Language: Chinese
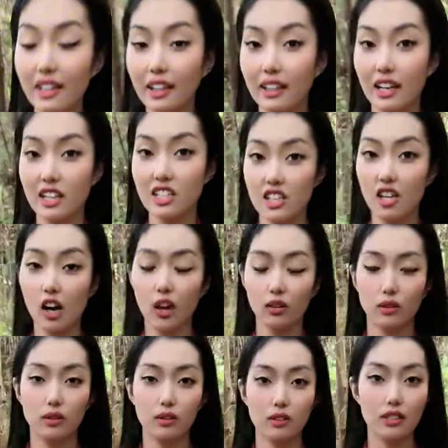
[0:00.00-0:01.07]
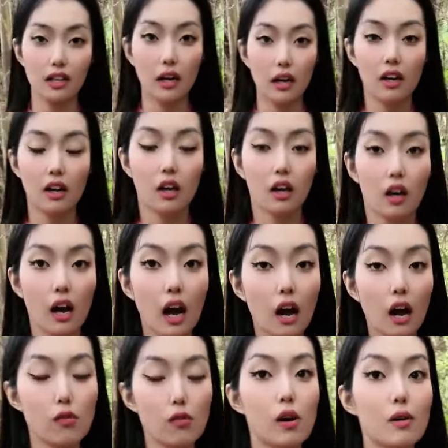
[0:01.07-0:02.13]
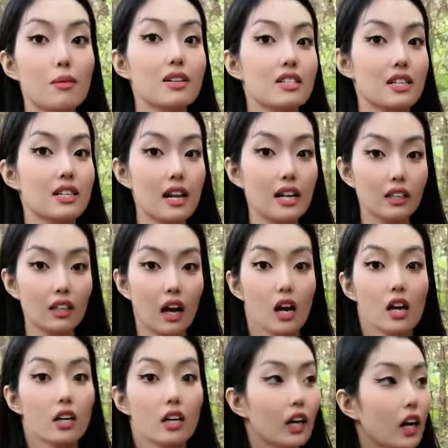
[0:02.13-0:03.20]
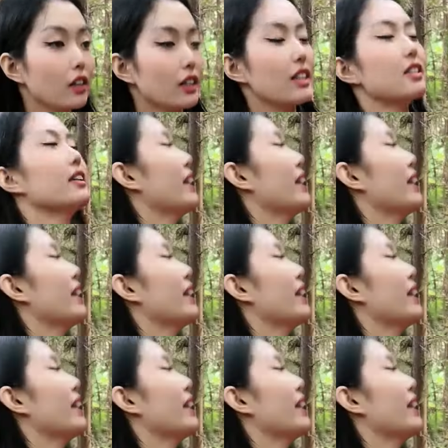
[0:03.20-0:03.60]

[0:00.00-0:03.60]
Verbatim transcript: 天给他吃好东西，吃好东西，然后呢，然后呢，然后他就，